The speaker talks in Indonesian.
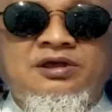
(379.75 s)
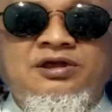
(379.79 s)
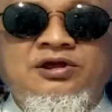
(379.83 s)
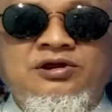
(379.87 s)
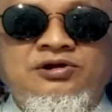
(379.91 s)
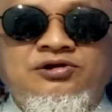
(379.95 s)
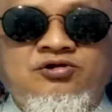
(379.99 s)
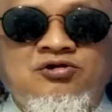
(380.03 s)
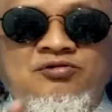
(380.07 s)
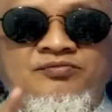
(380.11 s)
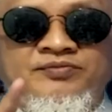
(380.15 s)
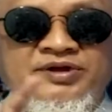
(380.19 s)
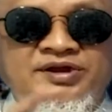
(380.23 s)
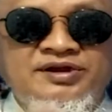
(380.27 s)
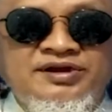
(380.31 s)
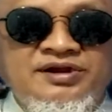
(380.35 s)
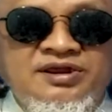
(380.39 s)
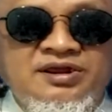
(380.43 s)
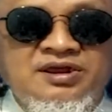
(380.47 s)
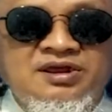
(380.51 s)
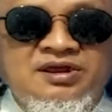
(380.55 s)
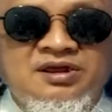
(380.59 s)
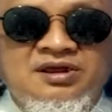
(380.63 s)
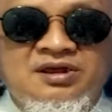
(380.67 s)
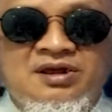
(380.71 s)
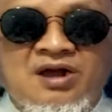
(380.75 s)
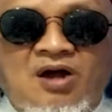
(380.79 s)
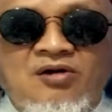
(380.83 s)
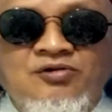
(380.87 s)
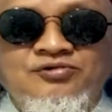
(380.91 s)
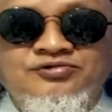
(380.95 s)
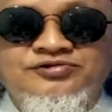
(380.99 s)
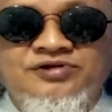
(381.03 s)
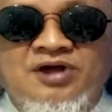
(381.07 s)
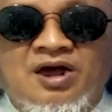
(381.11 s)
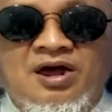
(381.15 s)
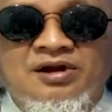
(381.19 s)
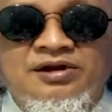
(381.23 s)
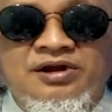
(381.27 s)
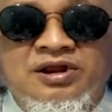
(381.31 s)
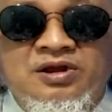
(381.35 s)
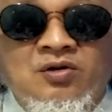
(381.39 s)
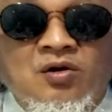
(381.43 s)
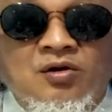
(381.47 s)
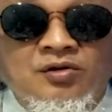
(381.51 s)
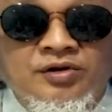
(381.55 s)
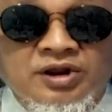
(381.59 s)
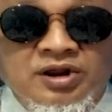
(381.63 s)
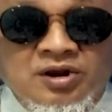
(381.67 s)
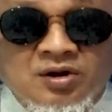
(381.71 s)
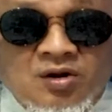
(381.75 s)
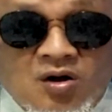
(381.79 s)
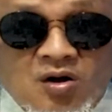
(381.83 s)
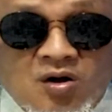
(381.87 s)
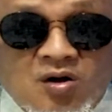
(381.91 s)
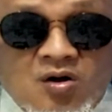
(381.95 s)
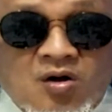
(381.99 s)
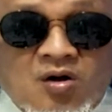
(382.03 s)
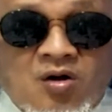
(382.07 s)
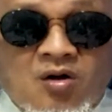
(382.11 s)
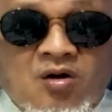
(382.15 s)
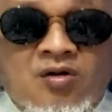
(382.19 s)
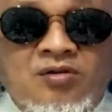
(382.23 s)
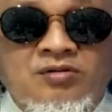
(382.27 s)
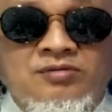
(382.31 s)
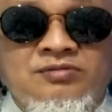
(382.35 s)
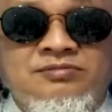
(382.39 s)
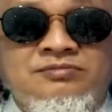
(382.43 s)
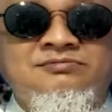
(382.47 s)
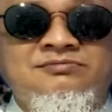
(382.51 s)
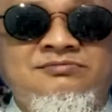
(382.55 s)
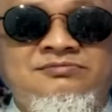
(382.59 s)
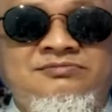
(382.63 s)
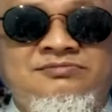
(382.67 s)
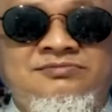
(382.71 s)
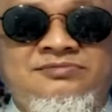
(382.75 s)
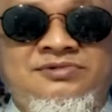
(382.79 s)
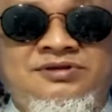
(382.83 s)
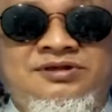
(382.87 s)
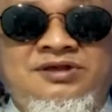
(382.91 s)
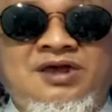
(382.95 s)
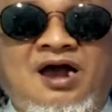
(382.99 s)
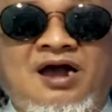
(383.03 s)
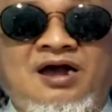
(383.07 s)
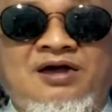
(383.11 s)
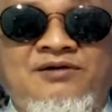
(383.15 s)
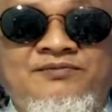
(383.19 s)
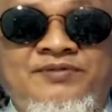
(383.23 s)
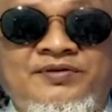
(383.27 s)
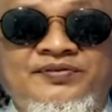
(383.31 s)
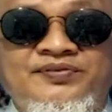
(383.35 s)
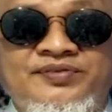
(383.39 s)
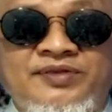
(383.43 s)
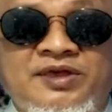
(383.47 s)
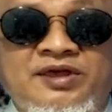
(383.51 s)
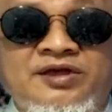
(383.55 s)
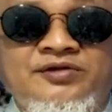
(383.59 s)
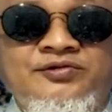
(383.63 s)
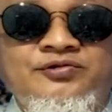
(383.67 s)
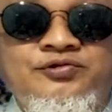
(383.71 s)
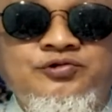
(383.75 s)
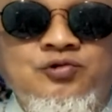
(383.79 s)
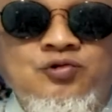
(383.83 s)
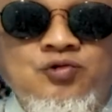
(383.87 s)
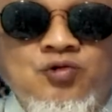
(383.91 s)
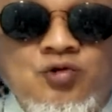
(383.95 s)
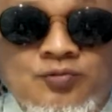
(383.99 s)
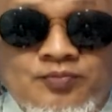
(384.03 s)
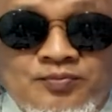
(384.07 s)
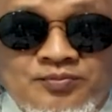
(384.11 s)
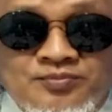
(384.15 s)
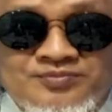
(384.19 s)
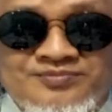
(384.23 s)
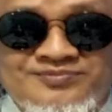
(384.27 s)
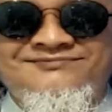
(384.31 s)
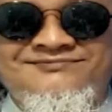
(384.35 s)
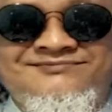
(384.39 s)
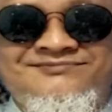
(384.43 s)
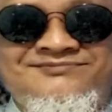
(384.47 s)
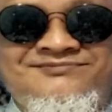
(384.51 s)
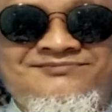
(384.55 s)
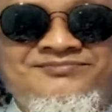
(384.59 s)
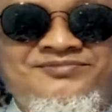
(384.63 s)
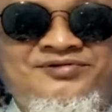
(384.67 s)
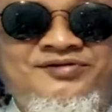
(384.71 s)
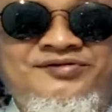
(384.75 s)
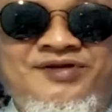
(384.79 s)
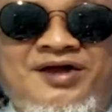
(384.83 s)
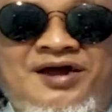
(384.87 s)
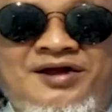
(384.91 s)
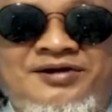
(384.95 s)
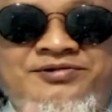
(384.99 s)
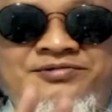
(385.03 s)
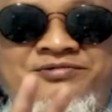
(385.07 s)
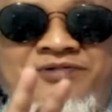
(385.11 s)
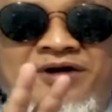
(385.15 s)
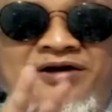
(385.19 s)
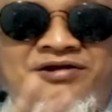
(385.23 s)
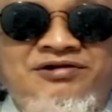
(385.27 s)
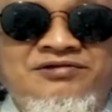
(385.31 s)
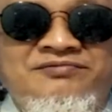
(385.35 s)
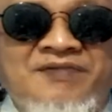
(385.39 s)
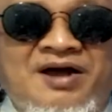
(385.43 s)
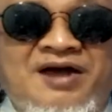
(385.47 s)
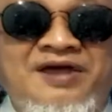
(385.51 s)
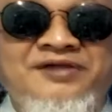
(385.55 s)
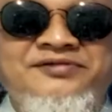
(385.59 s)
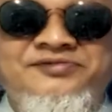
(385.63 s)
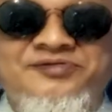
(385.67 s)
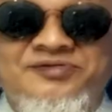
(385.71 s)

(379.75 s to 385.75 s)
Hidup ini gak usah neko-neko. Yang penting cukup. Punya dua rumah